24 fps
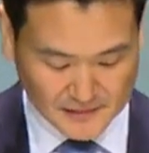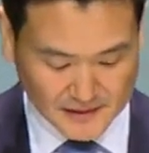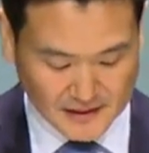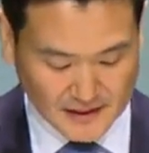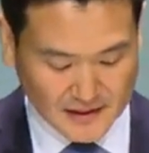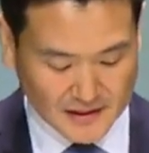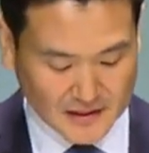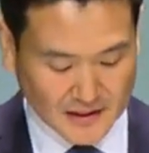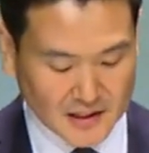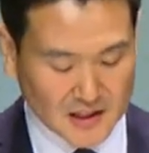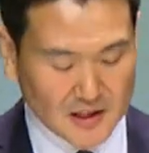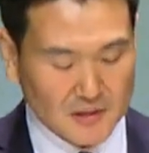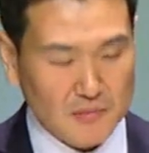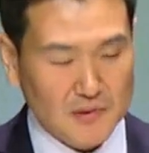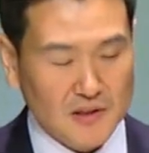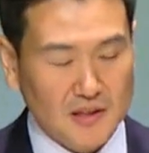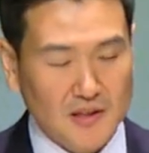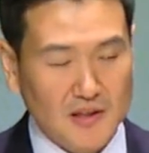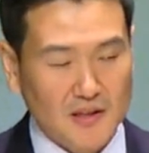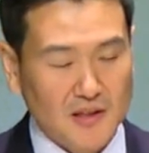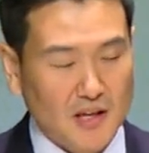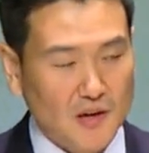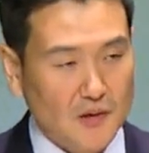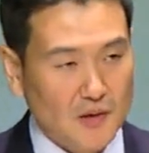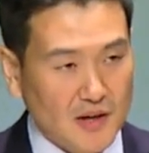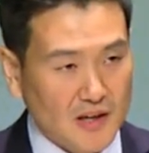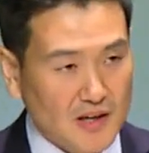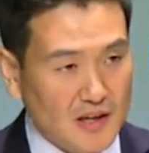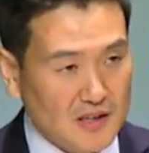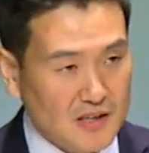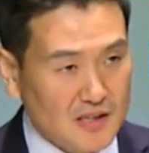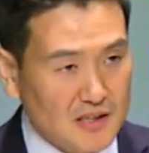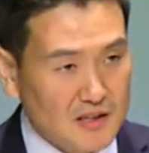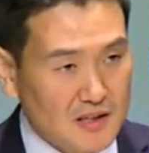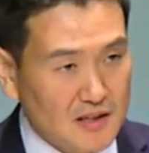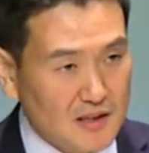하나님이
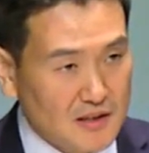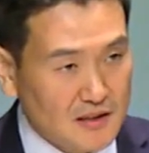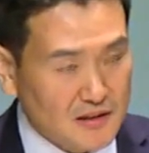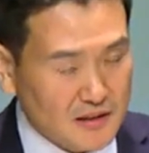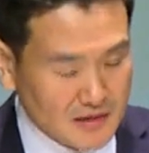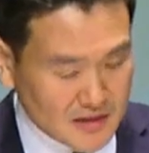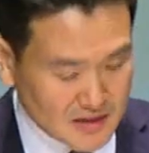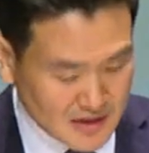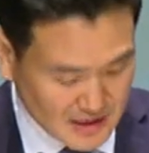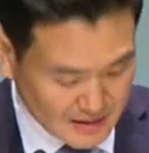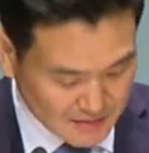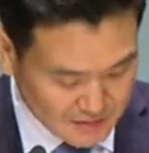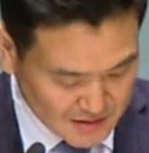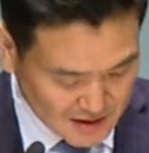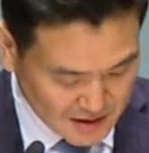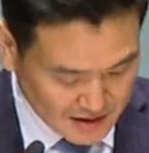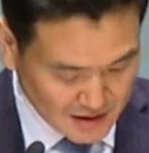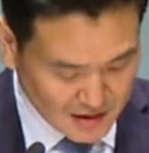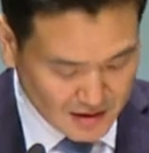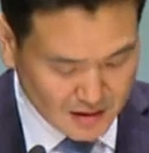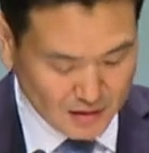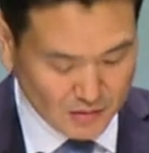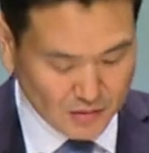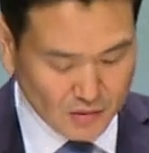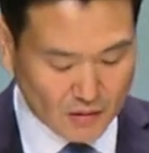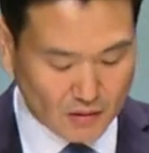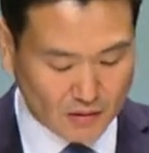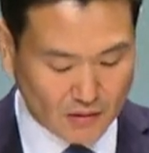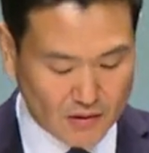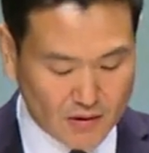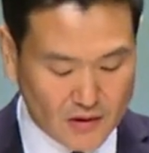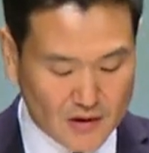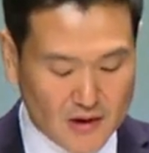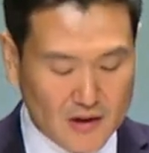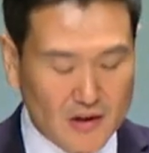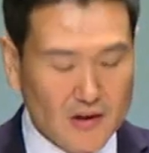계획하신 일들을
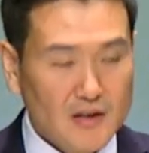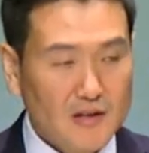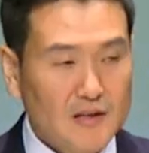감당해내고